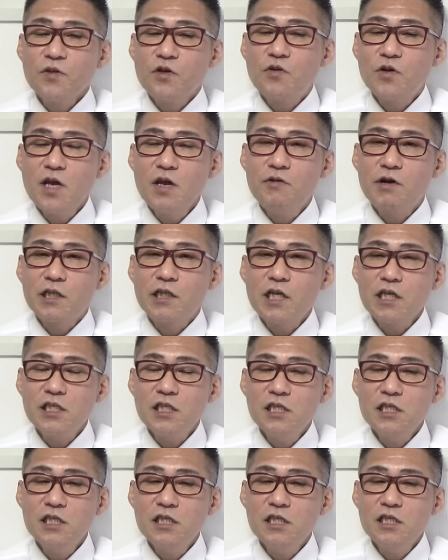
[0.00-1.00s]
これ
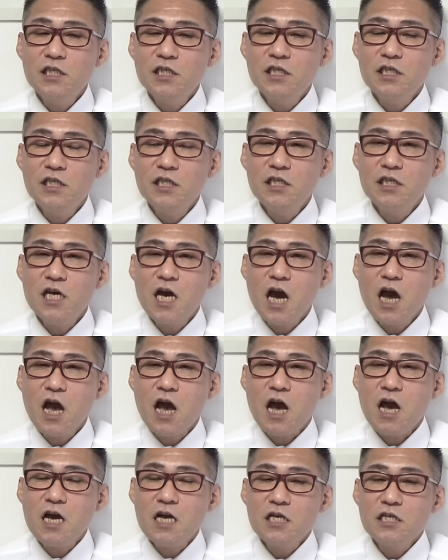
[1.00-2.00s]
私
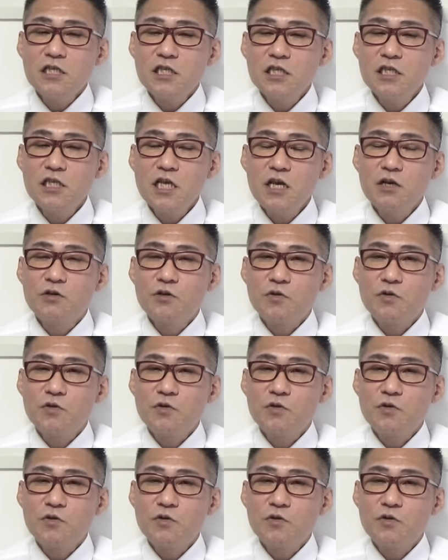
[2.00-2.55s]
が小さい